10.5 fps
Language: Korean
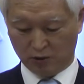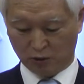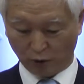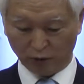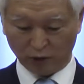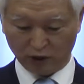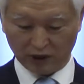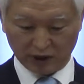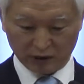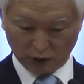조금 더
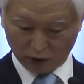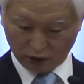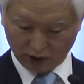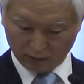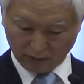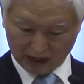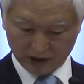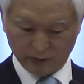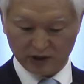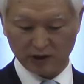우리가 성경에
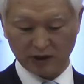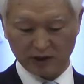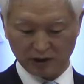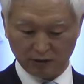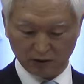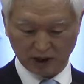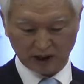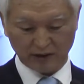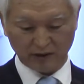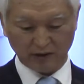말씀이 있으니까 읽어
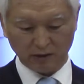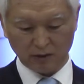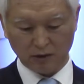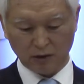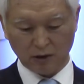나가요